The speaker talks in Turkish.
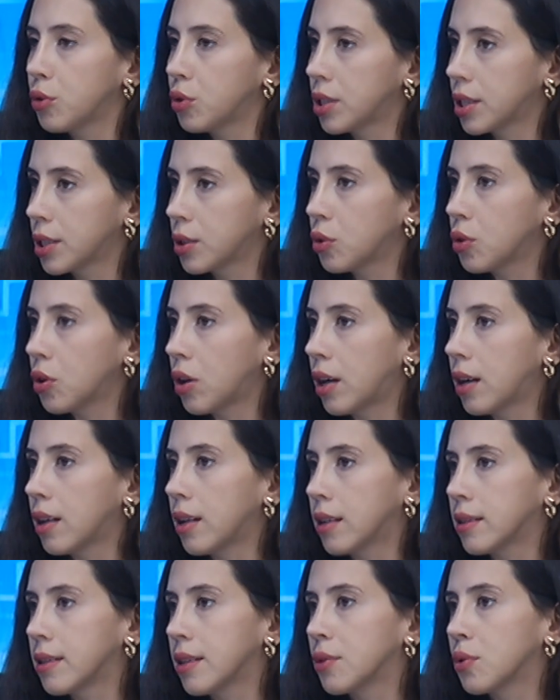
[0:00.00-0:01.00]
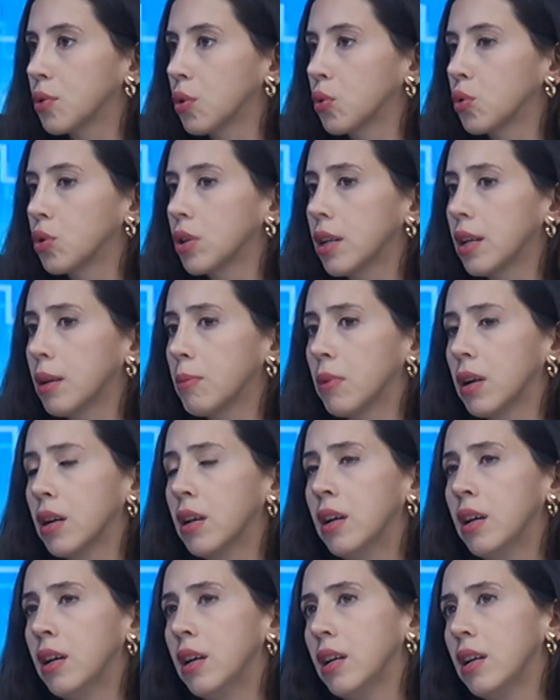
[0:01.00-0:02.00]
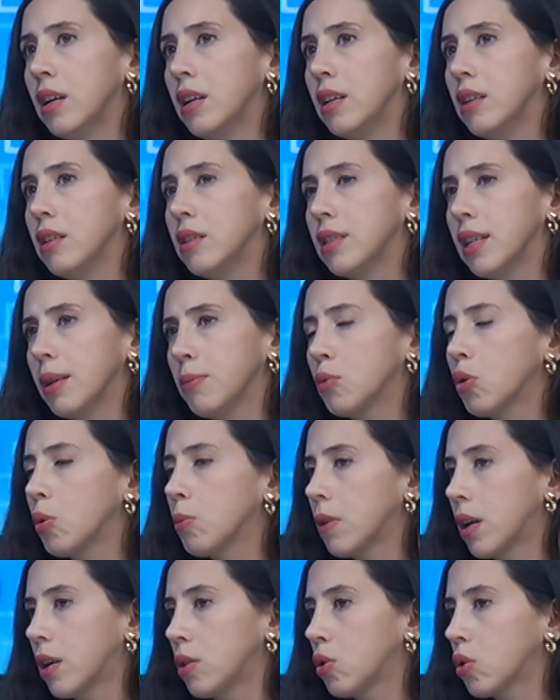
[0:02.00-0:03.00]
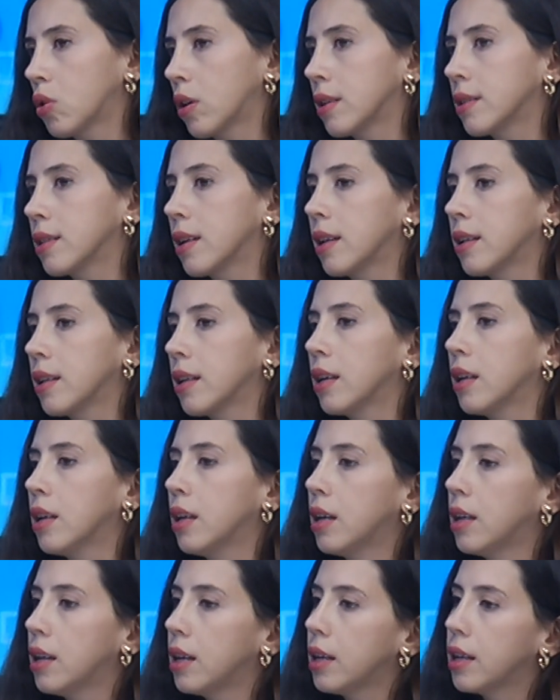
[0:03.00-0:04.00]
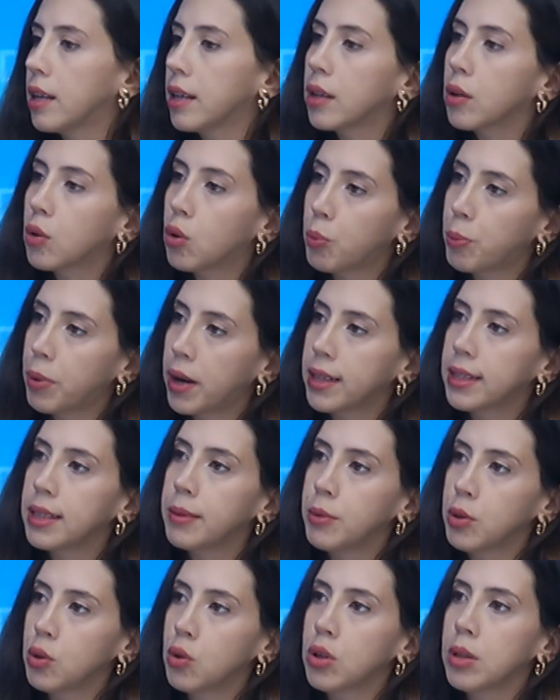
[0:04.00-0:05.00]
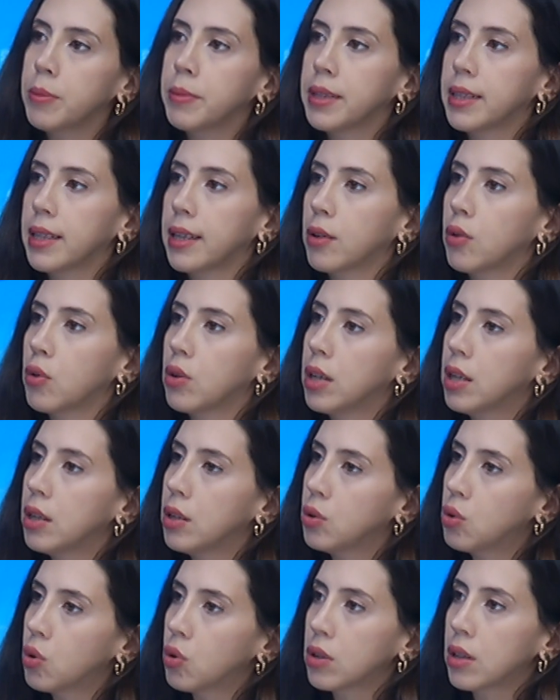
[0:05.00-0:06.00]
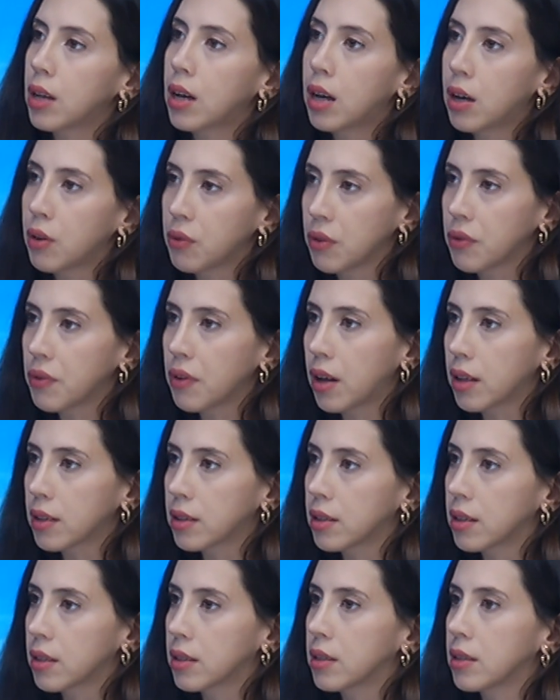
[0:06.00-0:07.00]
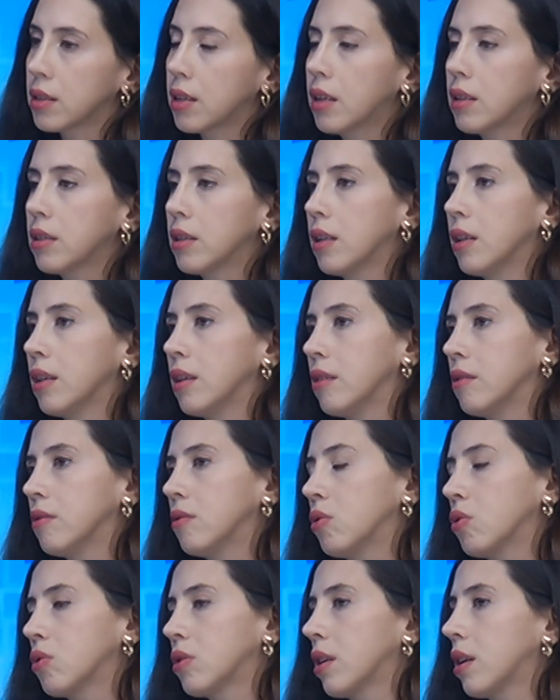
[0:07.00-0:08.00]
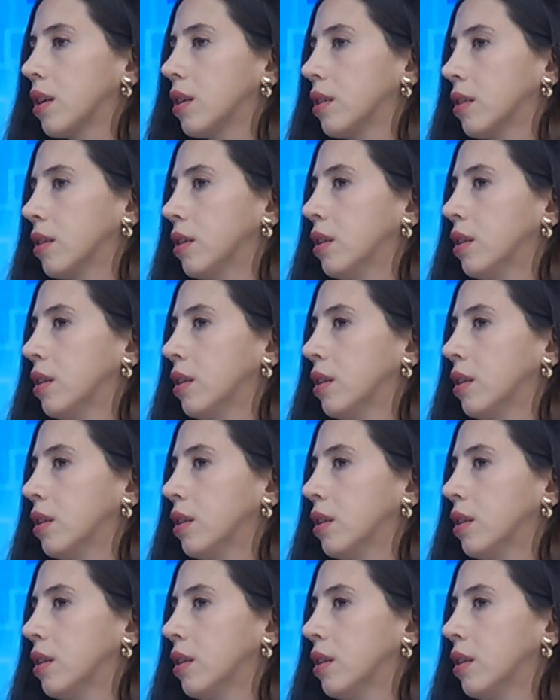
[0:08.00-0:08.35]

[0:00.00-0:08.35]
çıkıyor hala test sonuçları ama semptomlar çok az. Yani o pandemi dönemine göre çok daha hafif atlatılan, çok daha